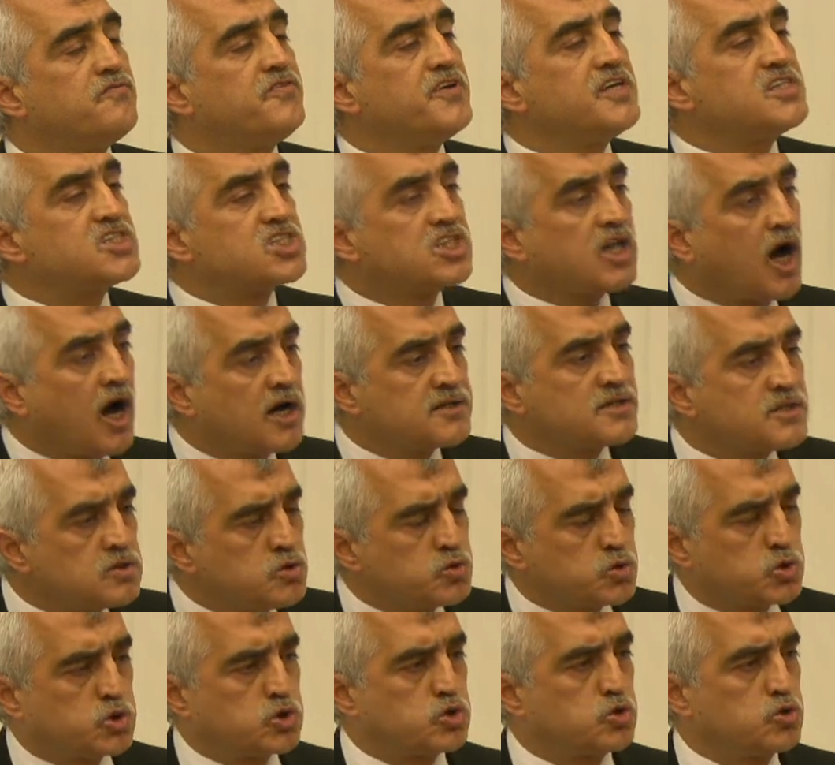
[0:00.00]
vicdanın
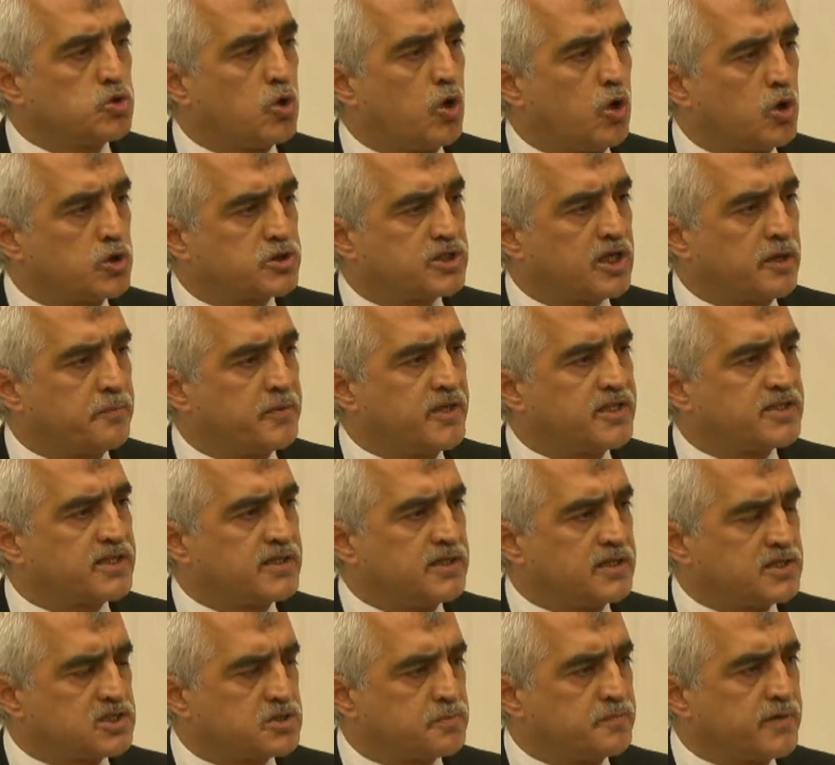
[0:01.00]
üstünü
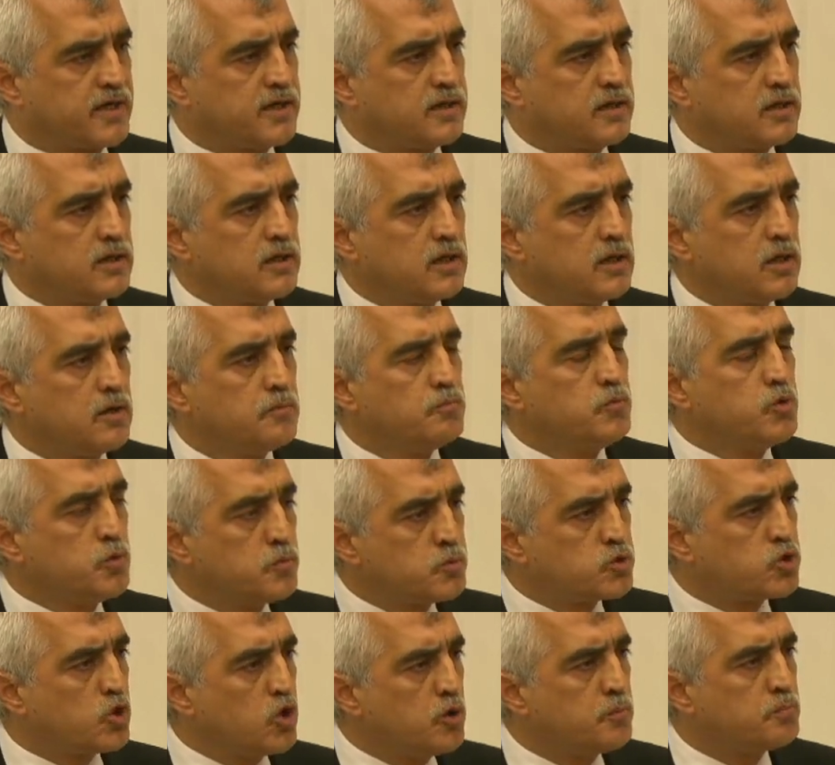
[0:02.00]
örtebildiniz mi?
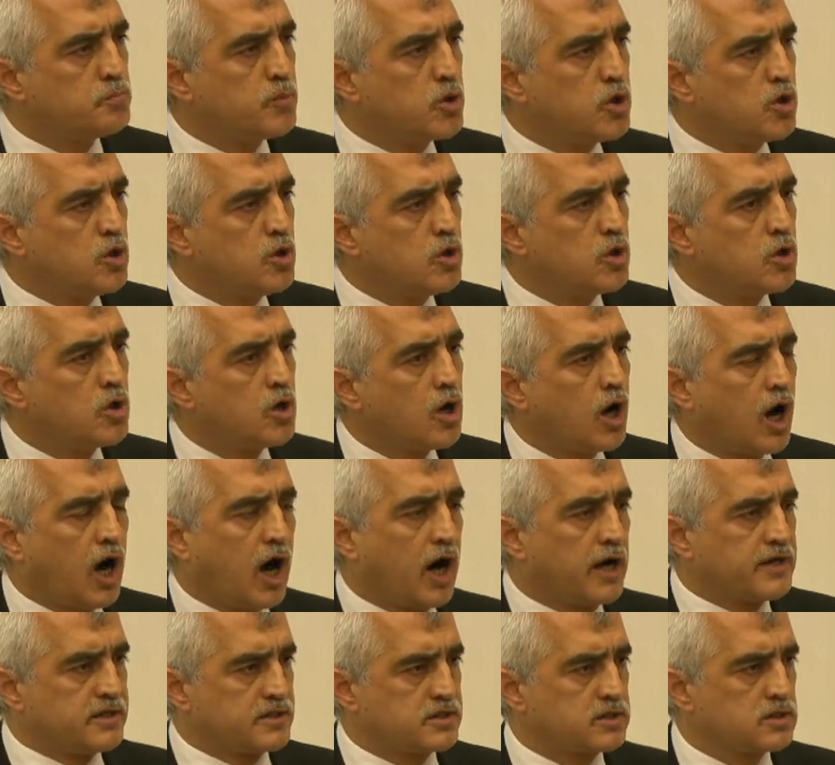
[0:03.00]
Mümkün mü?
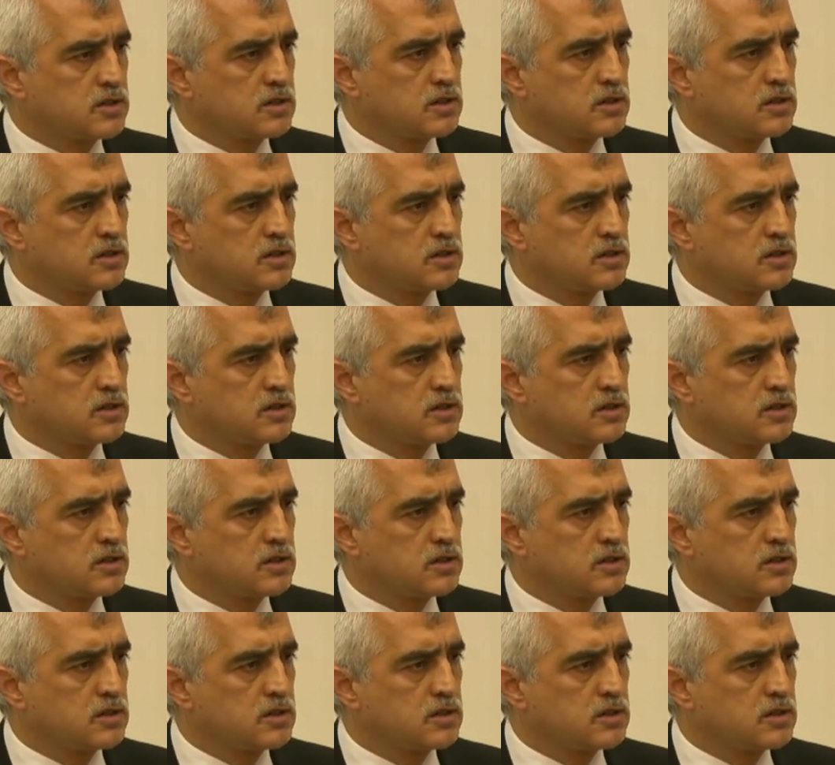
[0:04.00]
Hayır.